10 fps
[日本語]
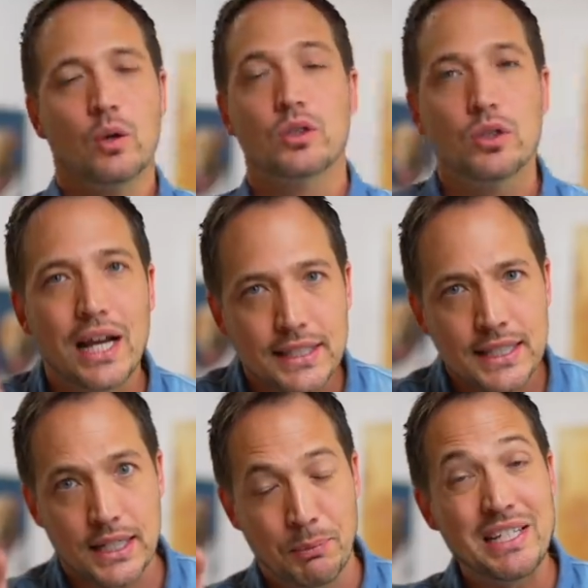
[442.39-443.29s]
そういう
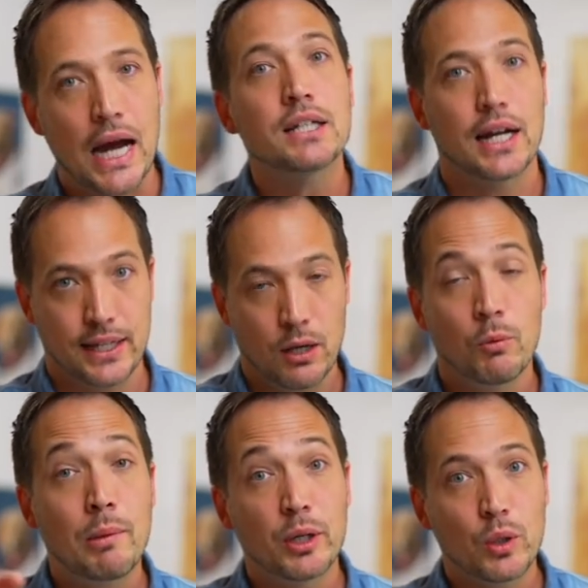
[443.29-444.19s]
アクセサリーマジあるからね
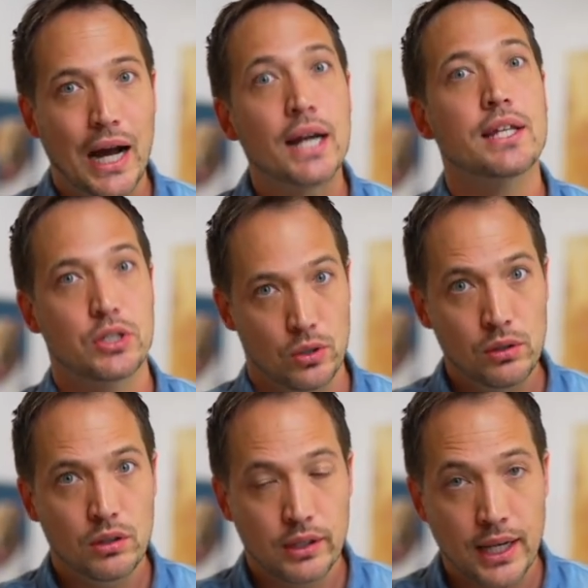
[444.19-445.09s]
お守りとかあるで
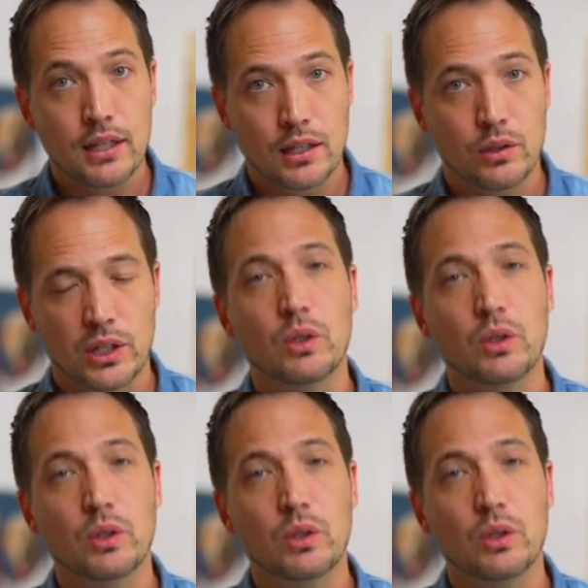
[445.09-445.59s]
しょね日